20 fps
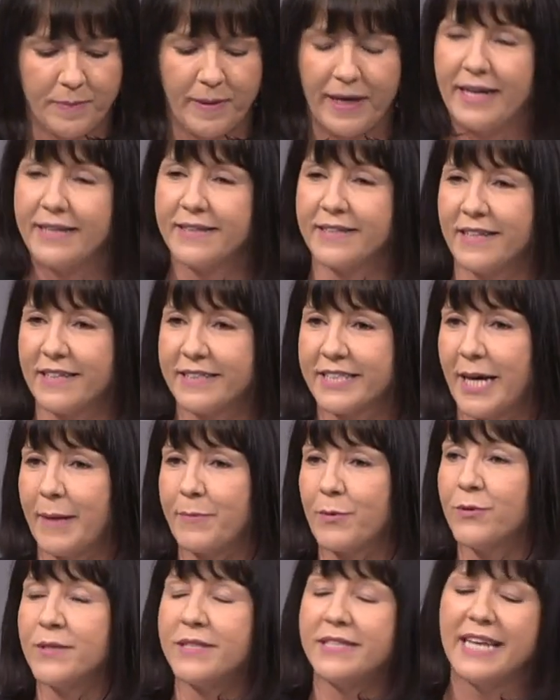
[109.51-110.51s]
beantragt
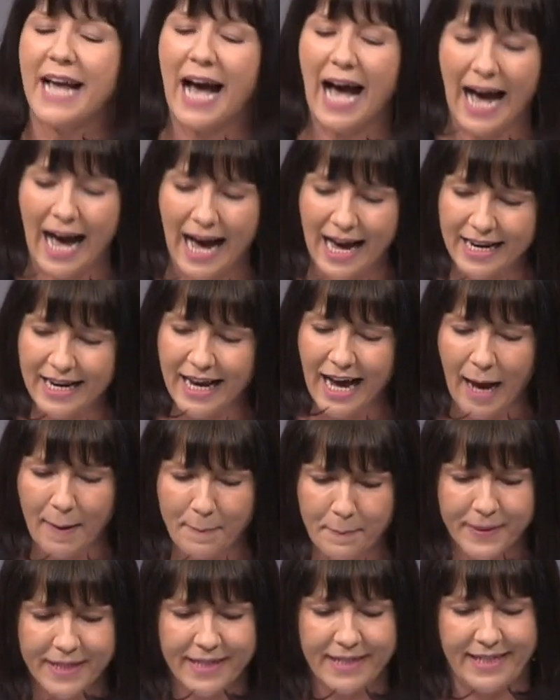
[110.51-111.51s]
hat und Sie alle
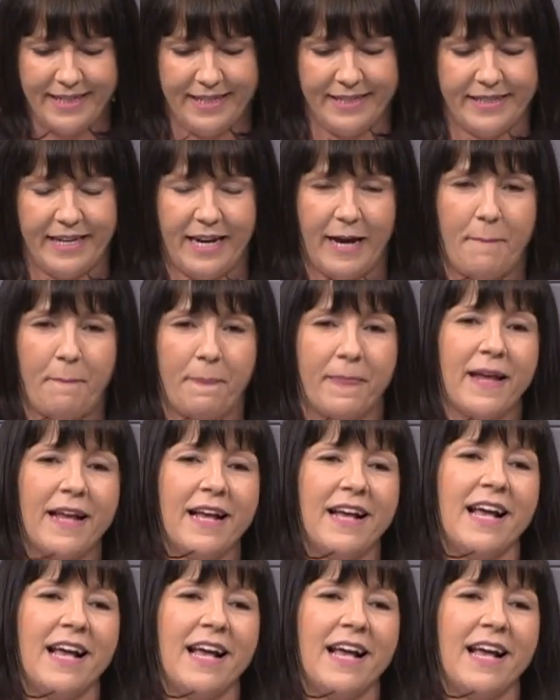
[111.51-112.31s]
abgelehnt haben.